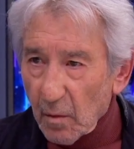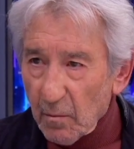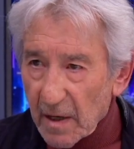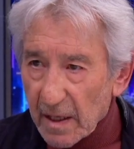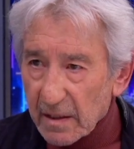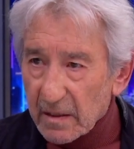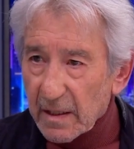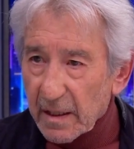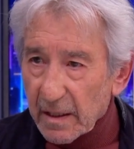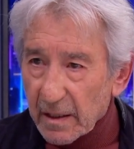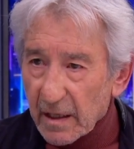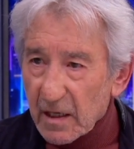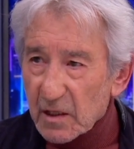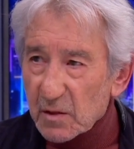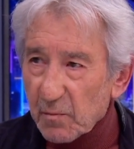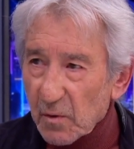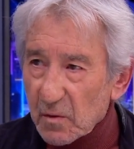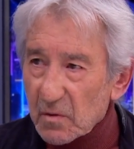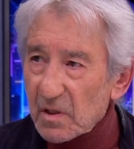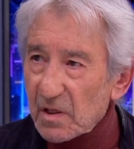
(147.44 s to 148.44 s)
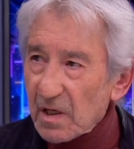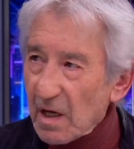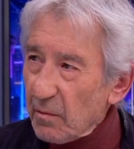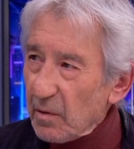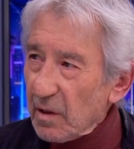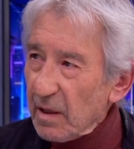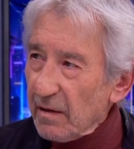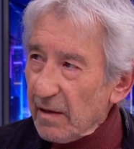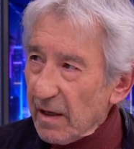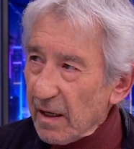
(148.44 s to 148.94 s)
más de
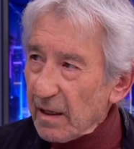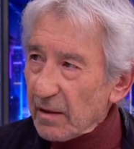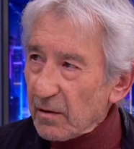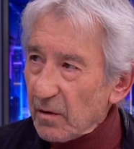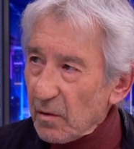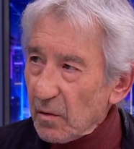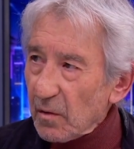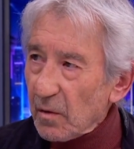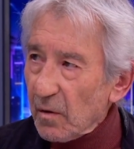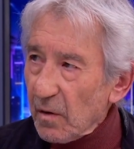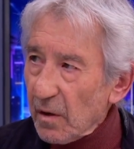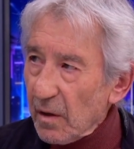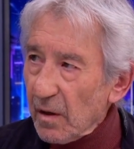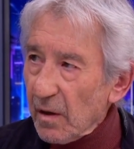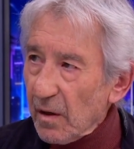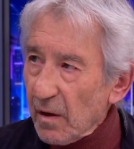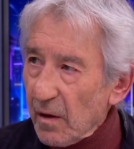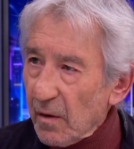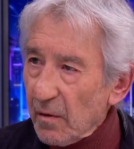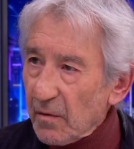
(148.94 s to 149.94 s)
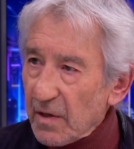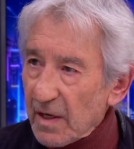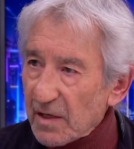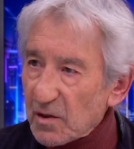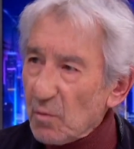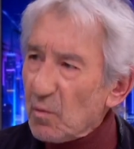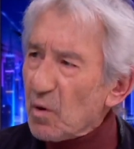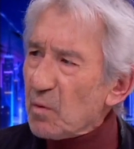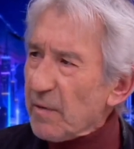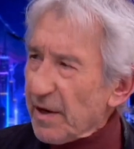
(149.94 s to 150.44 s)
responsabilidad, ¿no? Eh, ya
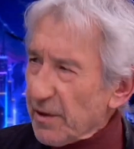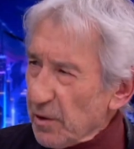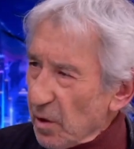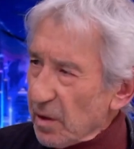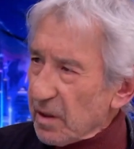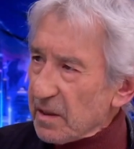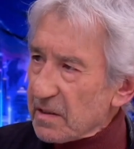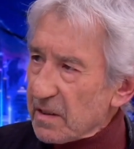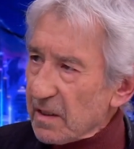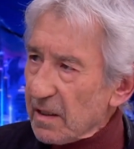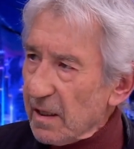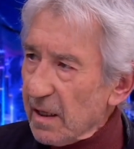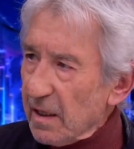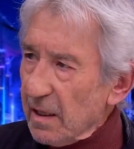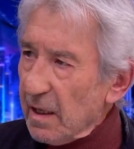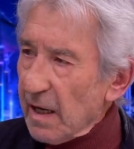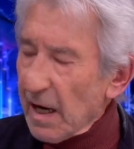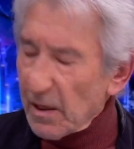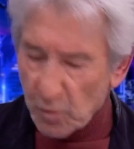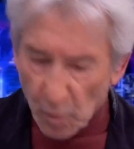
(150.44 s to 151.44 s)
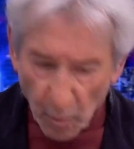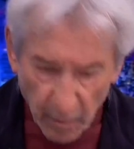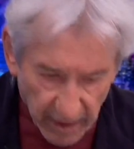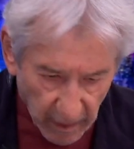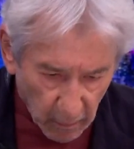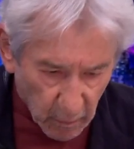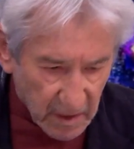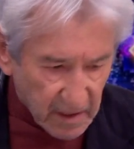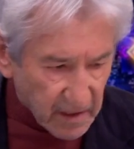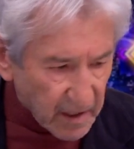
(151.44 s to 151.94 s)
somos mayores,
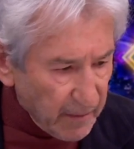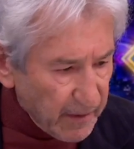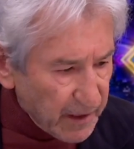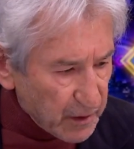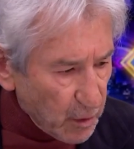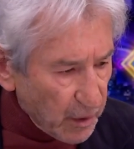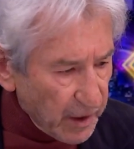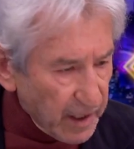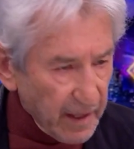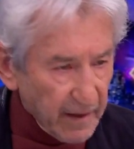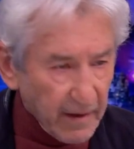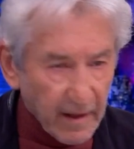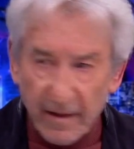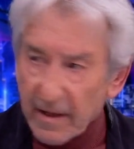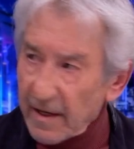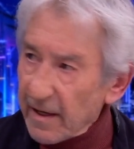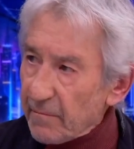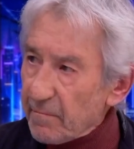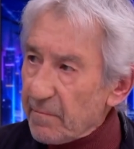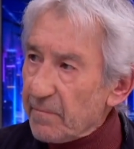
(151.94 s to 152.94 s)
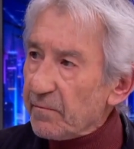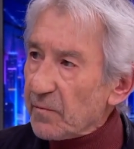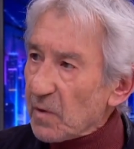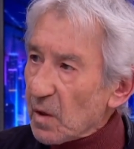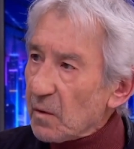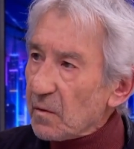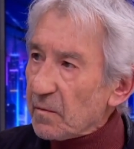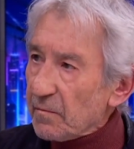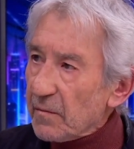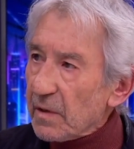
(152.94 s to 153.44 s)
asumir nuestra mayoría de edad,
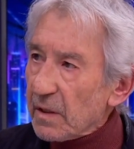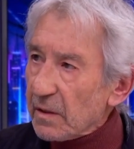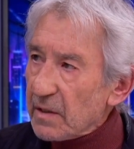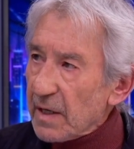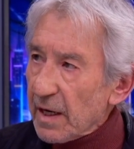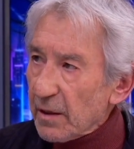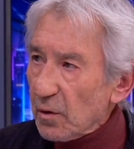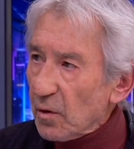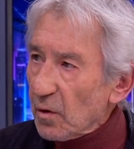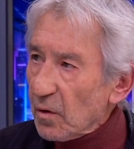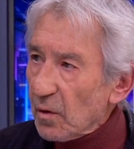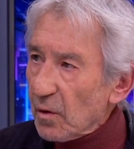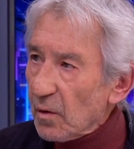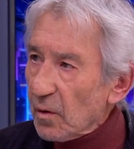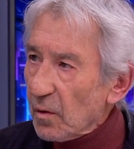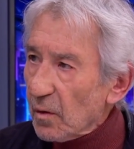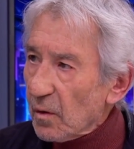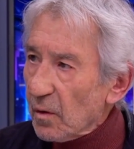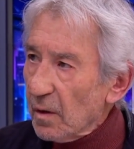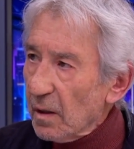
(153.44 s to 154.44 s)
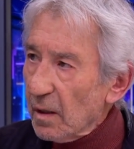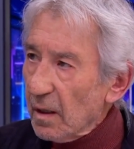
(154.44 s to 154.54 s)
¿no? Ya no...